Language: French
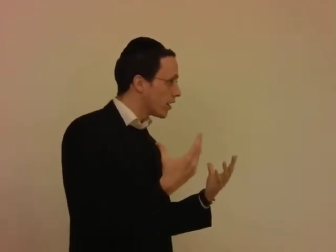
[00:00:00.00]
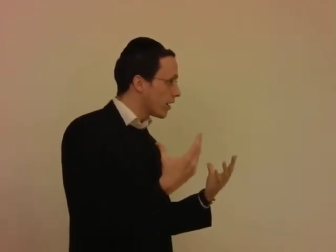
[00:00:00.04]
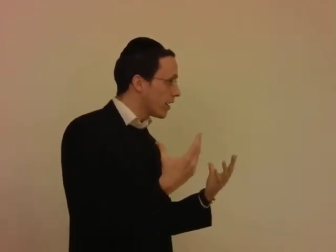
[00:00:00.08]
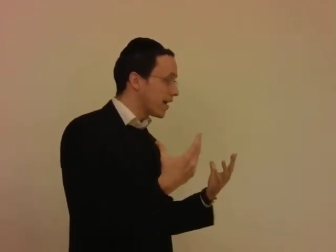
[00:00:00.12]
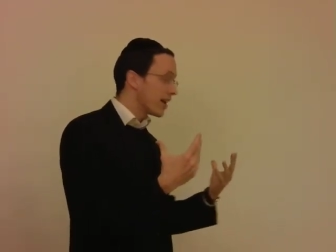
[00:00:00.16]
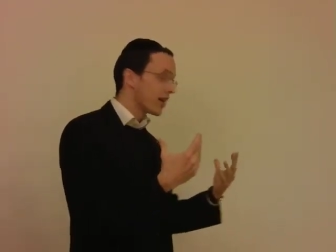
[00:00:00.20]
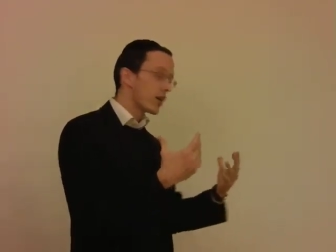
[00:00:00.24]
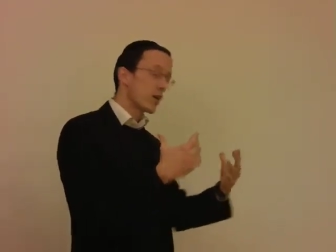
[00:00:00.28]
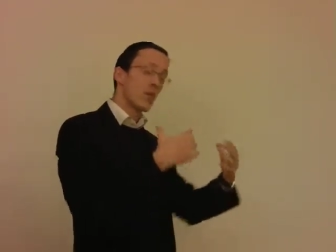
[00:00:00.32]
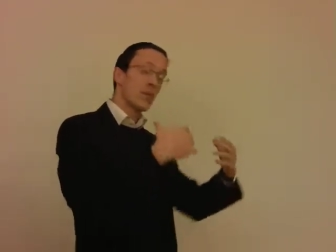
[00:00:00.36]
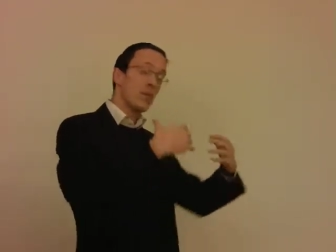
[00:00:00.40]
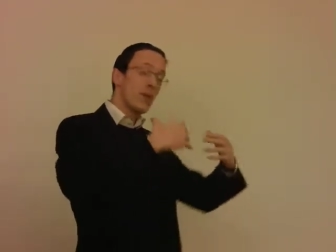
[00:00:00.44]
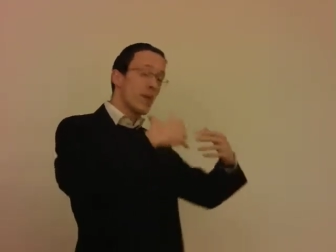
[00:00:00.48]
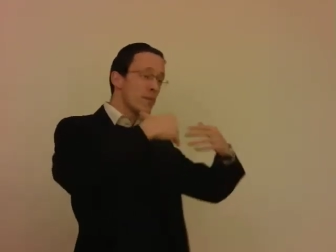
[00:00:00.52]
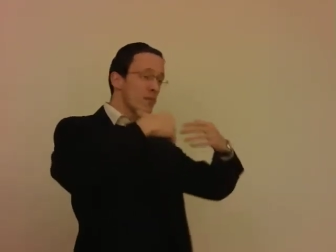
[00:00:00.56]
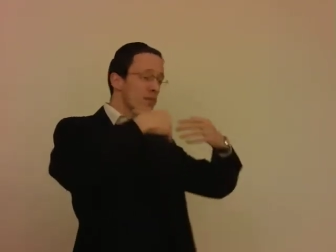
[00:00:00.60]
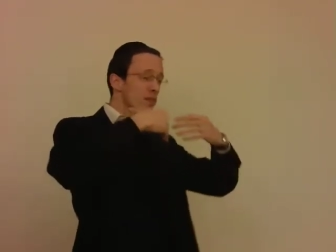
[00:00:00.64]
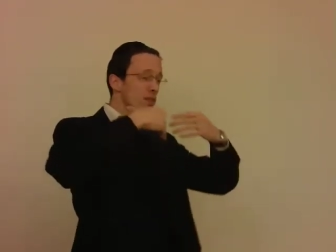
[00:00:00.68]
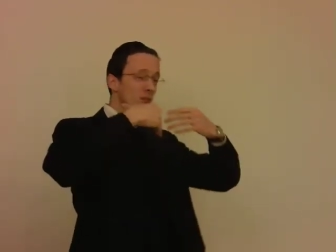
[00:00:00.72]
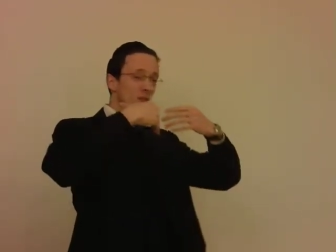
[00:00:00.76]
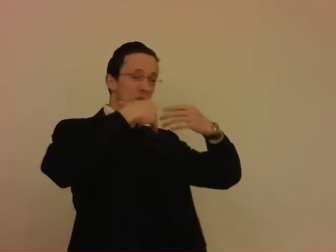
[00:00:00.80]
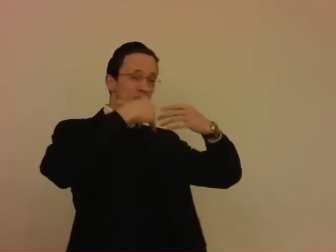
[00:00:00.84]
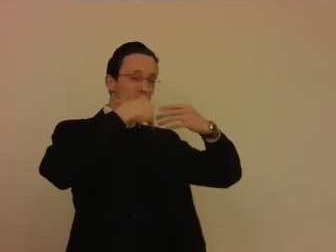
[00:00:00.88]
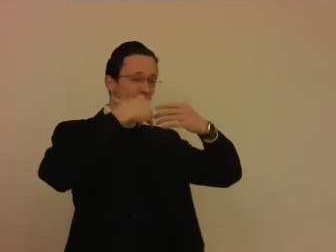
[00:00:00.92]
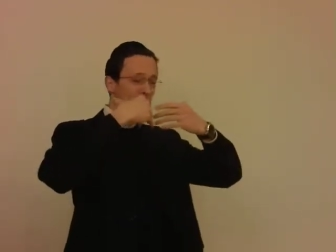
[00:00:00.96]
et que même
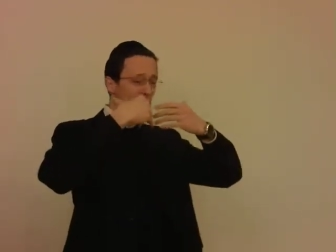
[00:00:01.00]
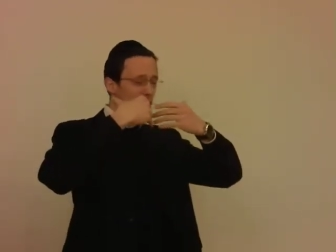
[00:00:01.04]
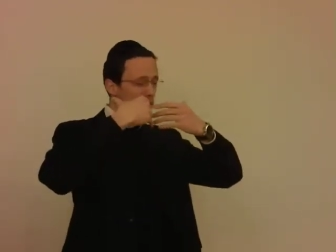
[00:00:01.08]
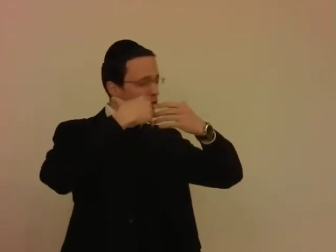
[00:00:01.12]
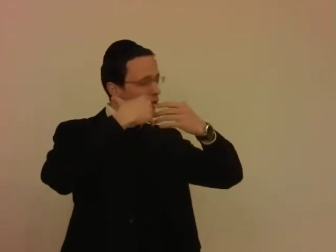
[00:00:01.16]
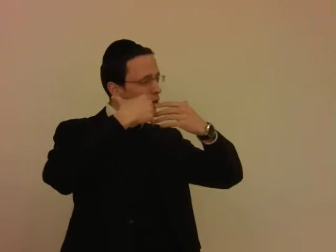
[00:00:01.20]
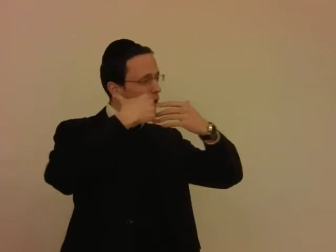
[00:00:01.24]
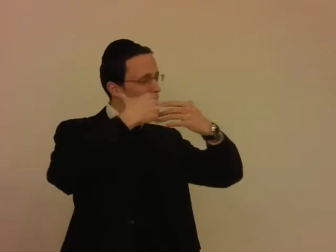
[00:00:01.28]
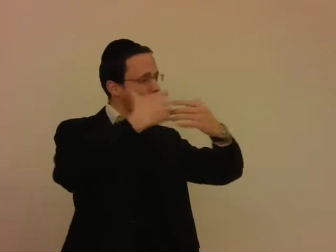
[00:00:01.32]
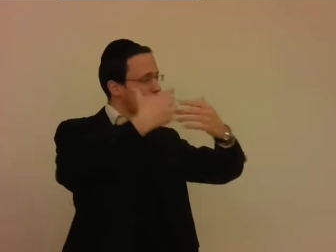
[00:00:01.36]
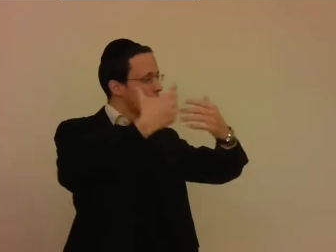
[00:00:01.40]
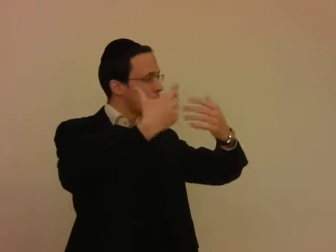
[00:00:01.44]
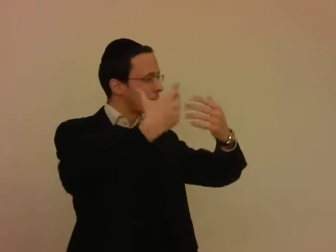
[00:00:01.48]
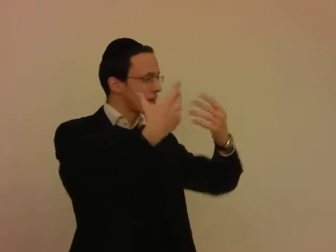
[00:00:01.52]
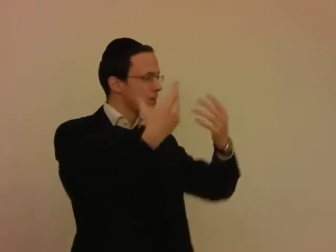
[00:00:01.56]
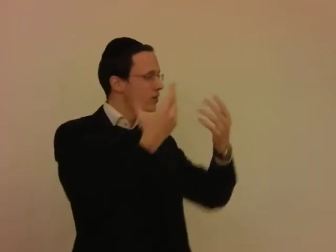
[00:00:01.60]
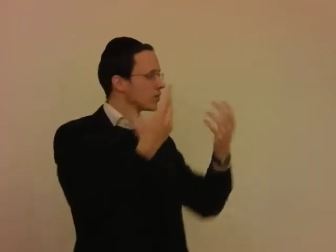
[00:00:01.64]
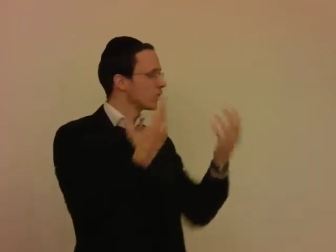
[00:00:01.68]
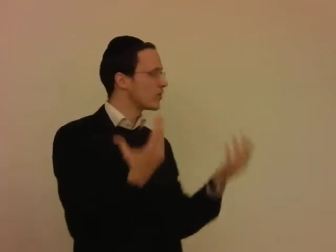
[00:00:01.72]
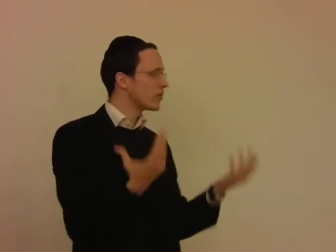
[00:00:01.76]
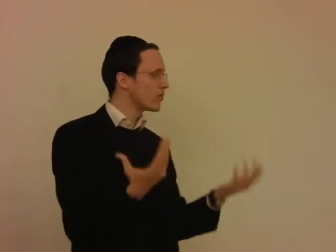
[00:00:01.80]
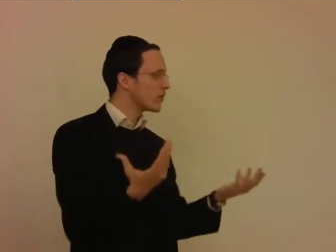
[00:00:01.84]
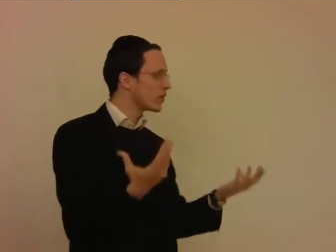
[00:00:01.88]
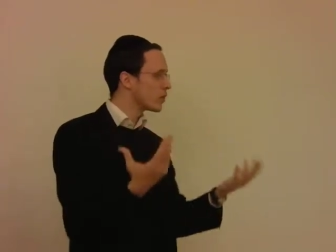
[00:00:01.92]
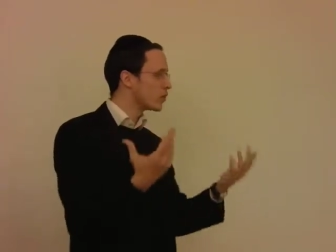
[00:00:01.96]
si on sait qu'il y aura après une
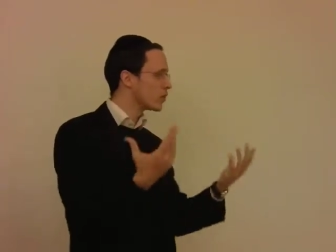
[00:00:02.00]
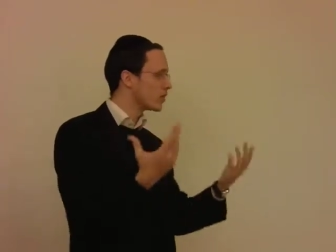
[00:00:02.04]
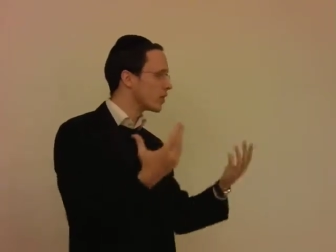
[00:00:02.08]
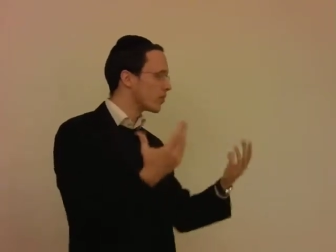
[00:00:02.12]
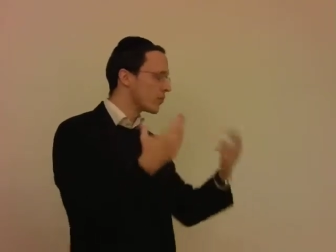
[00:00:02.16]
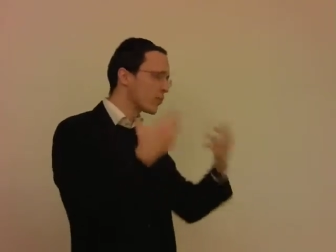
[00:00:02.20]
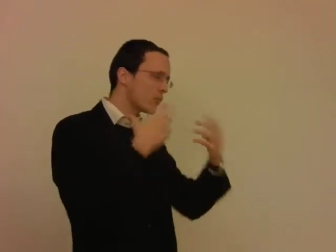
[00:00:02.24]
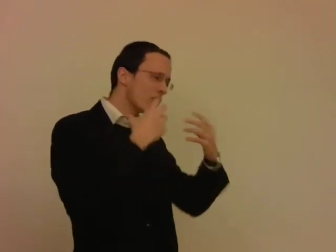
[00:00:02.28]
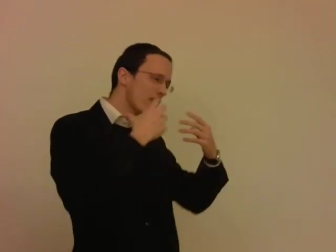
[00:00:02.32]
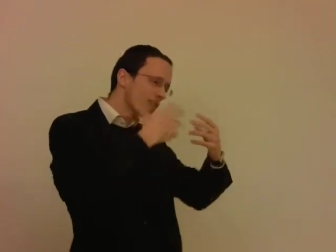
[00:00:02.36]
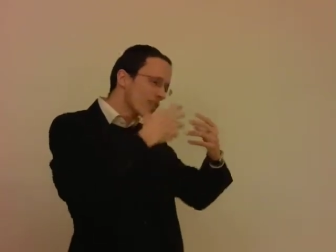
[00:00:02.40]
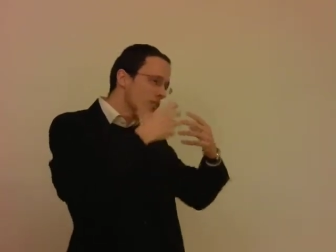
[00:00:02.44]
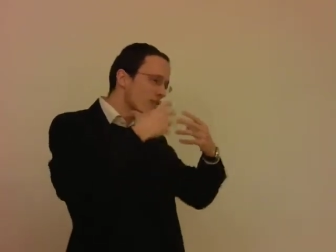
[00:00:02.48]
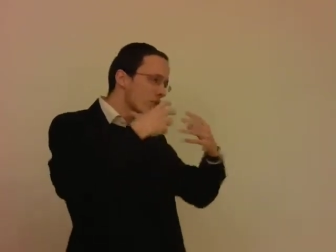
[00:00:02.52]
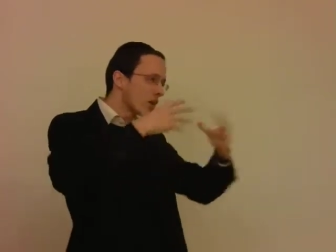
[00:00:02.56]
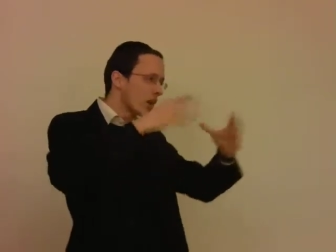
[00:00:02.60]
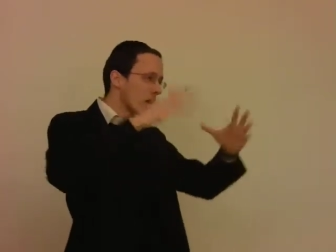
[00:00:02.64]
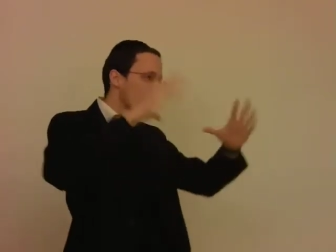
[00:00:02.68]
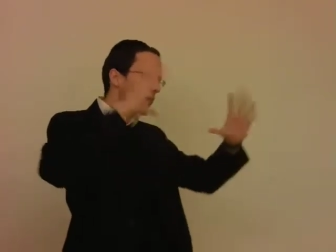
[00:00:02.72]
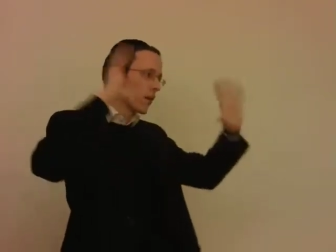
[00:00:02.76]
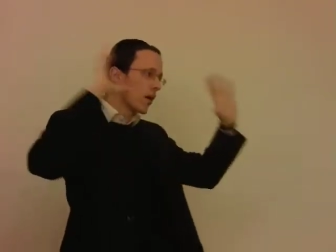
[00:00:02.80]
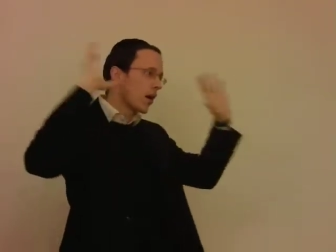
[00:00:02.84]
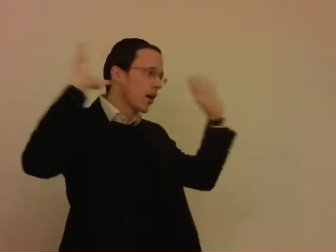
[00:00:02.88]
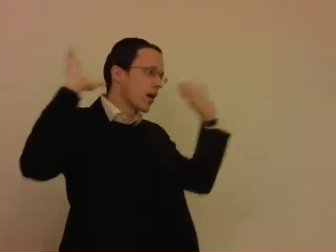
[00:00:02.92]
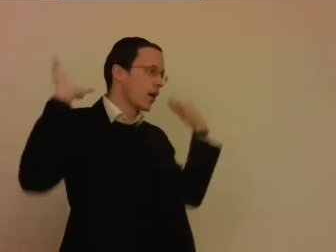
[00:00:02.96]
difficulté, pour l'instant il y a la
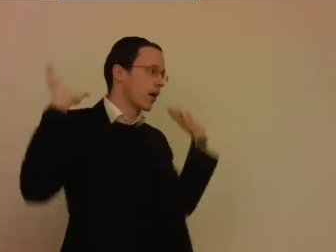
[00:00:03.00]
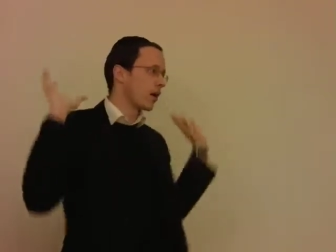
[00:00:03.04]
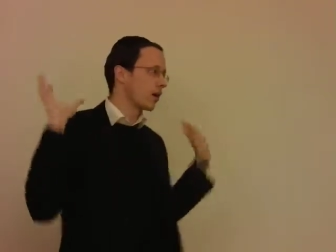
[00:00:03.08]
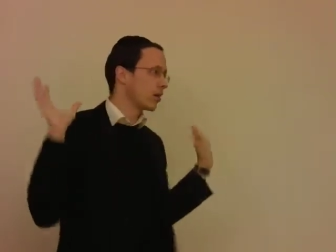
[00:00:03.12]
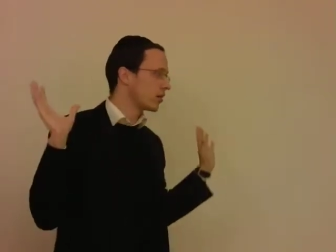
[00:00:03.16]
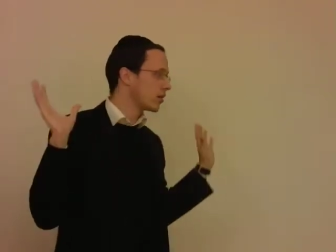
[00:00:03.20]
bracha.